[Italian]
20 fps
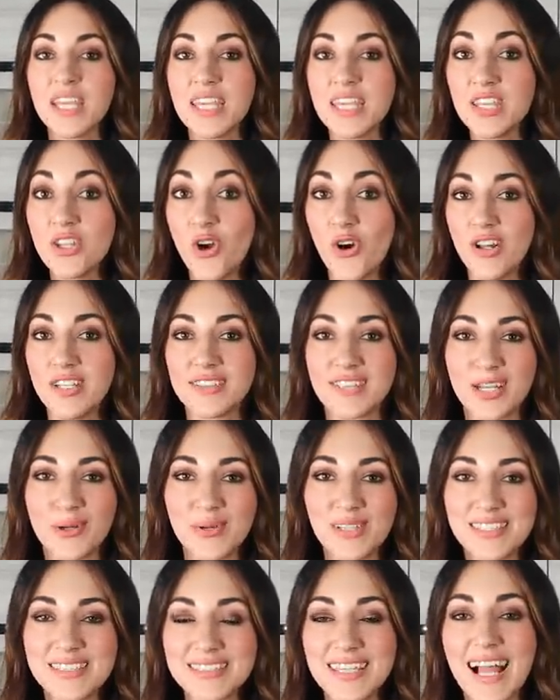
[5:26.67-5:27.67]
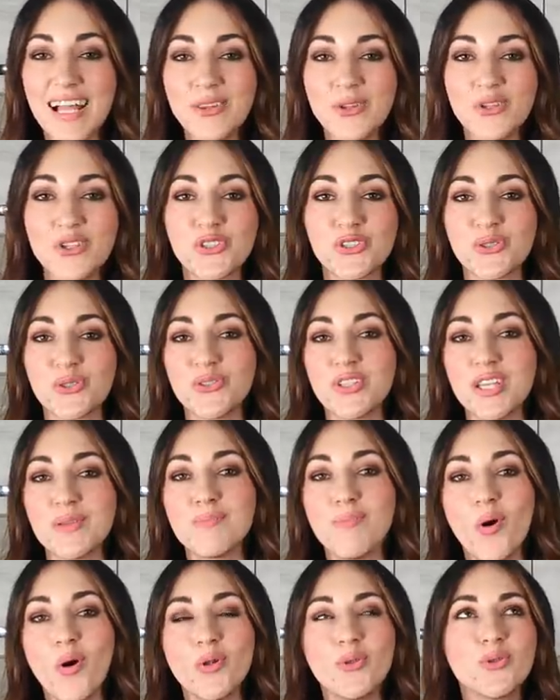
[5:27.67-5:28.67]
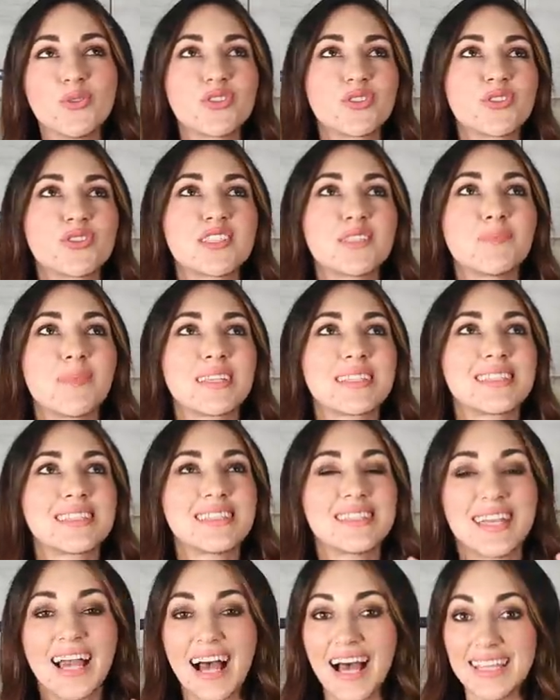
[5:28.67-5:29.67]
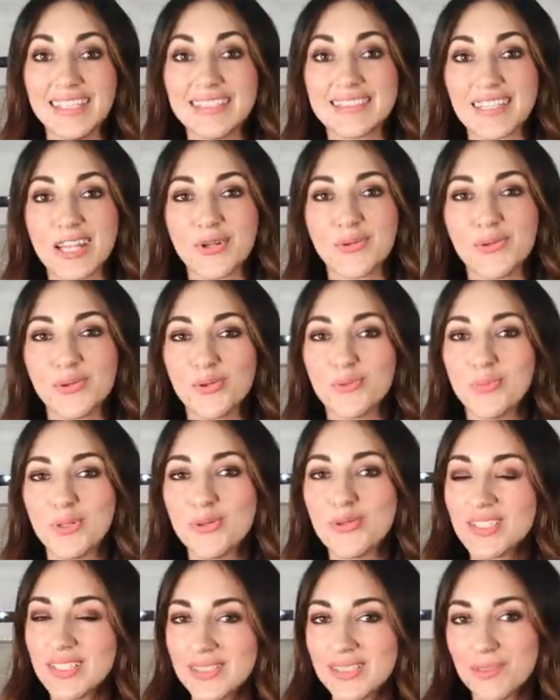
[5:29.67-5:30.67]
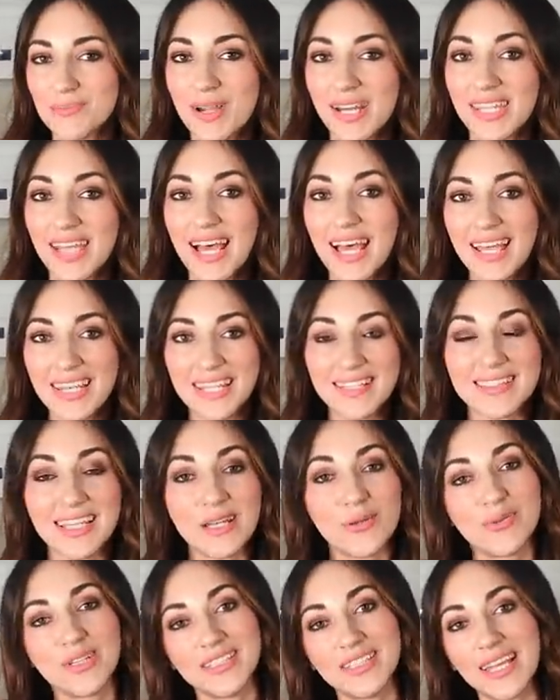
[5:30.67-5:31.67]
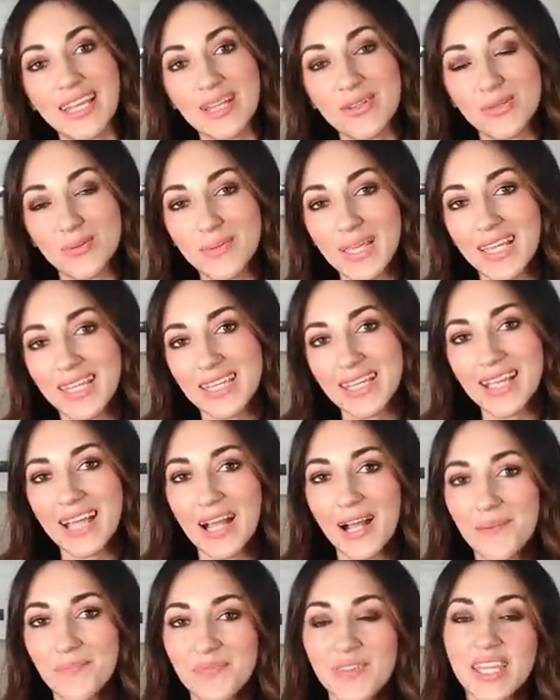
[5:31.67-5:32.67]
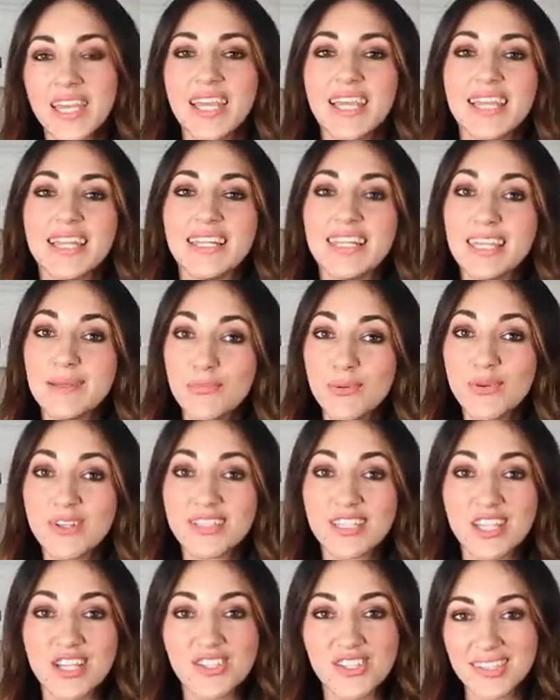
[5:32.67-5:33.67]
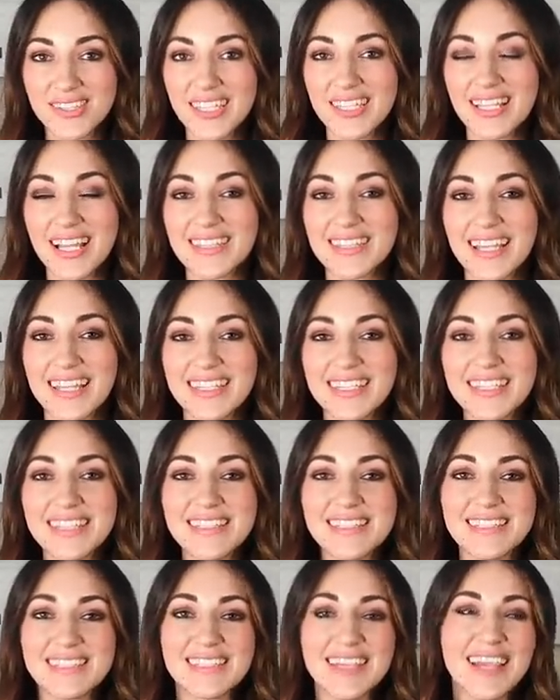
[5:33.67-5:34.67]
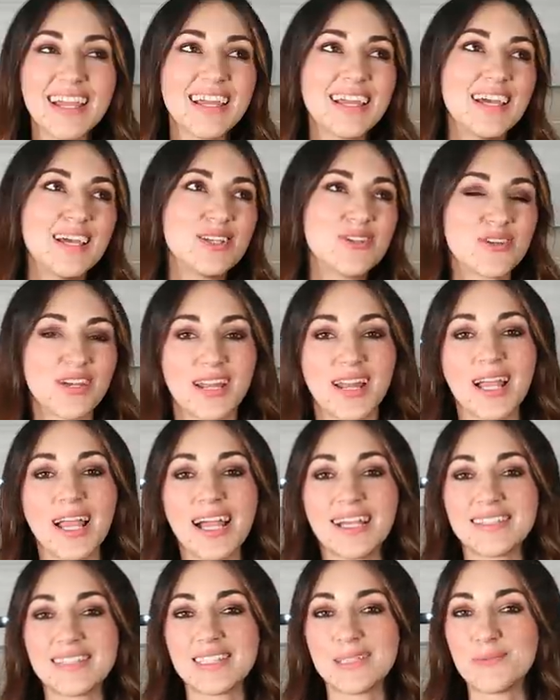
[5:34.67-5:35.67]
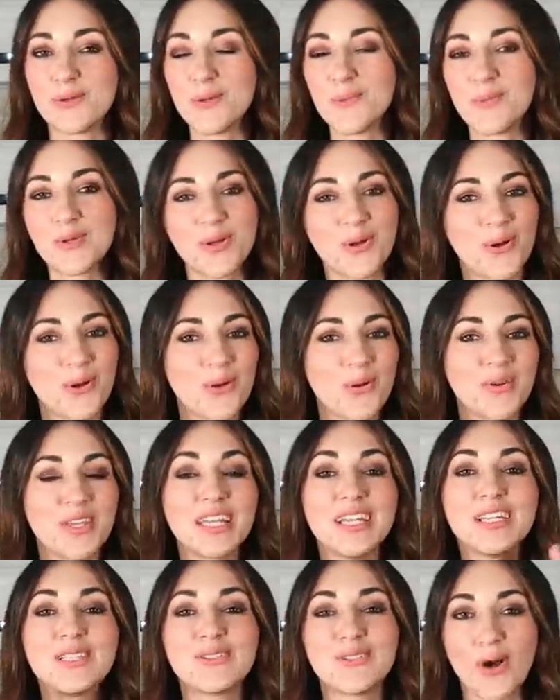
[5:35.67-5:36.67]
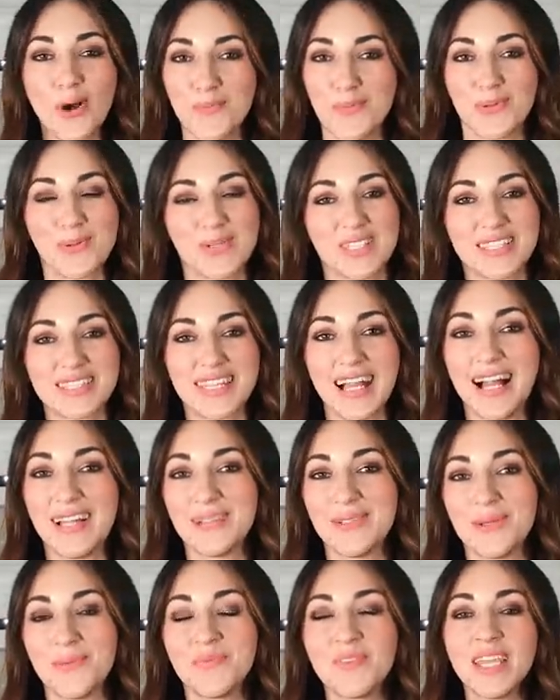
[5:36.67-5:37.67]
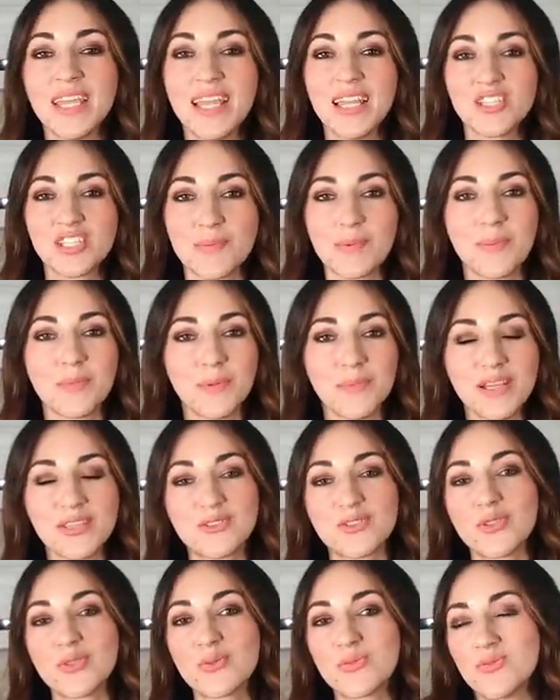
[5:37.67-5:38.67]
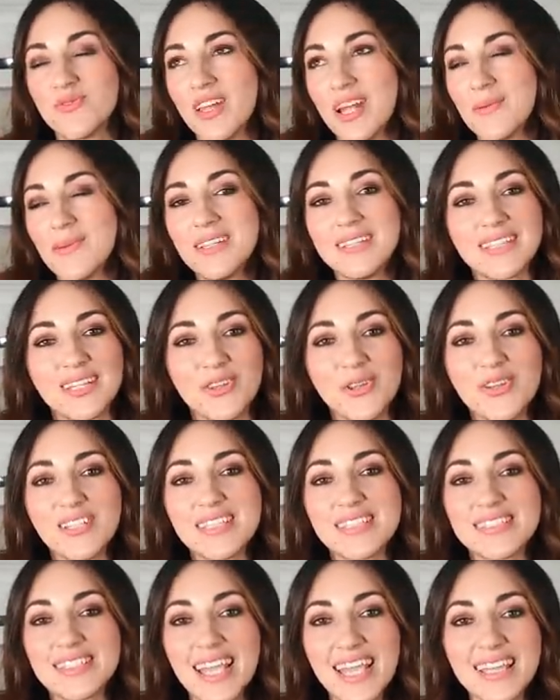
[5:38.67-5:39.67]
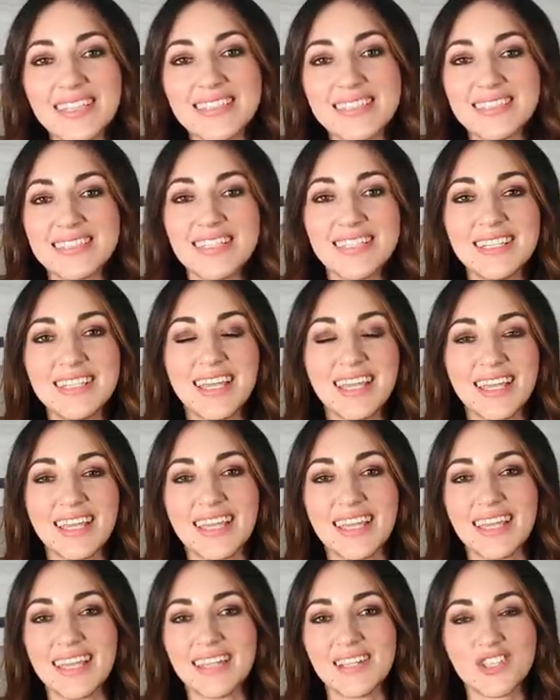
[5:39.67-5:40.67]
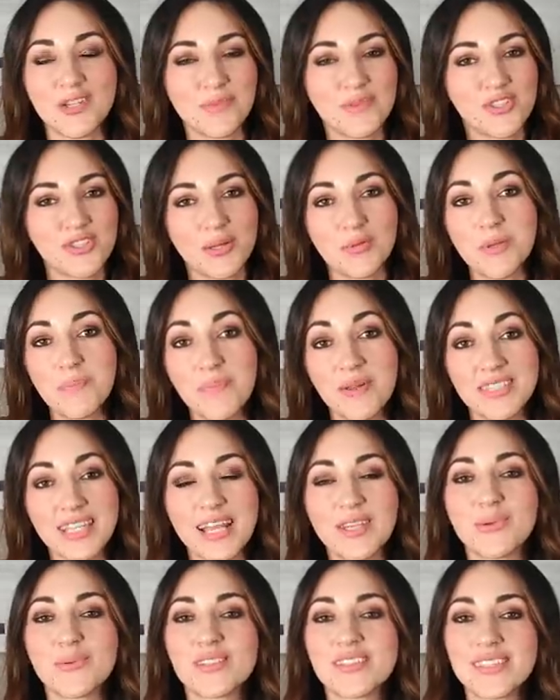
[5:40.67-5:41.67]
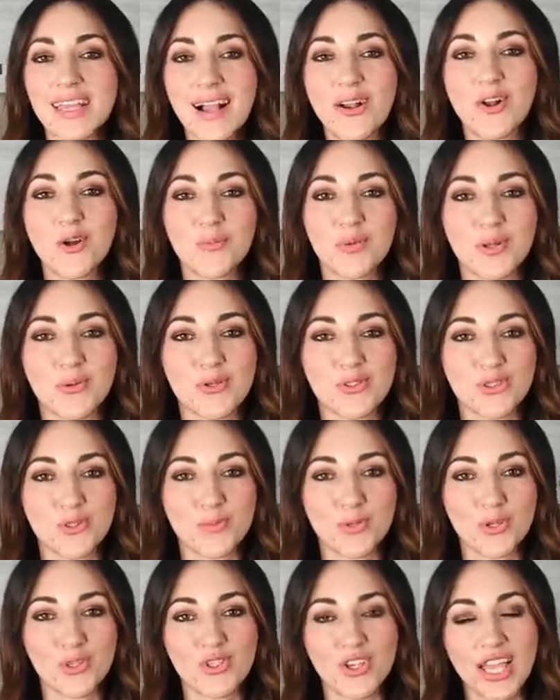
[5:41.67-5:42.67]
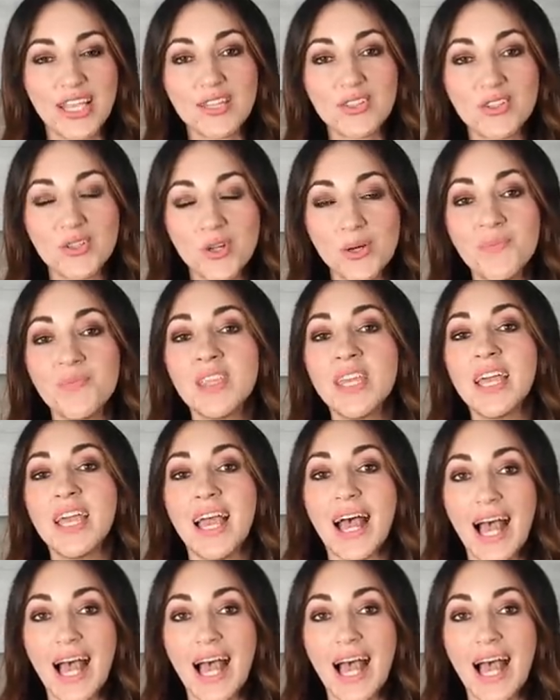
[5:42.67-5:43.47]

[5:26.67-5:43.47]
Inoltre quest'anno ci sono dei bonus spaziali, tra cui un menu settimanale da lunedì alla domenica, l'ebook di ricette natalizie, cioè ragazzi proprio il top quest'anno. Ci abbiamo messo veramente noi stessi, eh, cioè ci siamo impegnati un sacco per questo progetto.